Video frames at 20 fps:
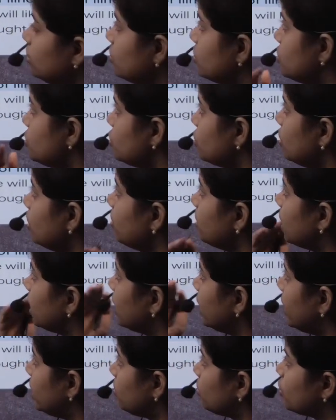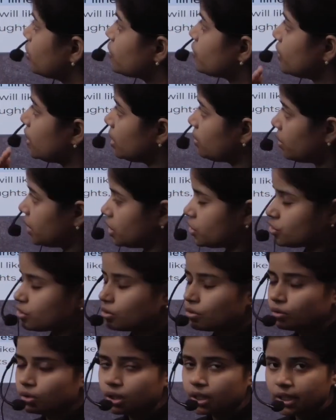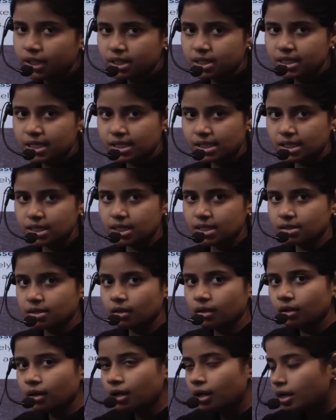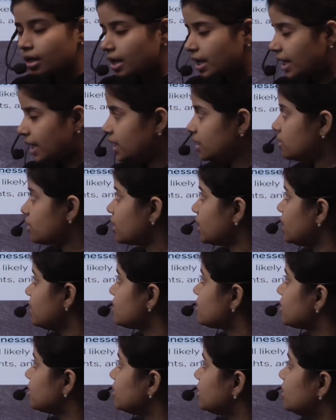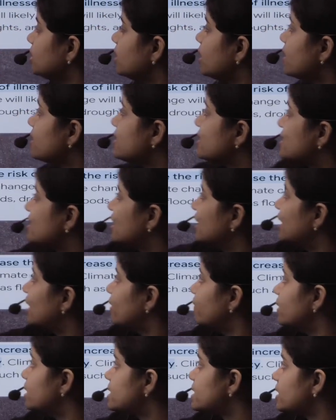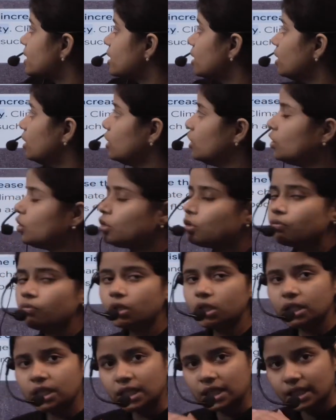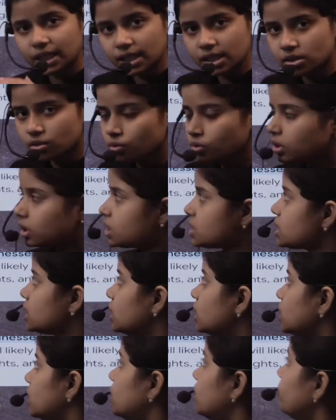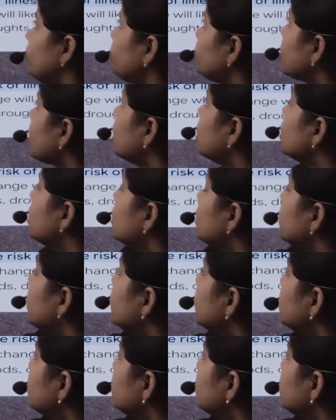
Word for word: जो हमारा एटमोस्फेरिक प्रेशर होता है जैसे जैसे हाइट राइज करती है सी लेवल से तो वो डिक्रीज होता जाता है देयर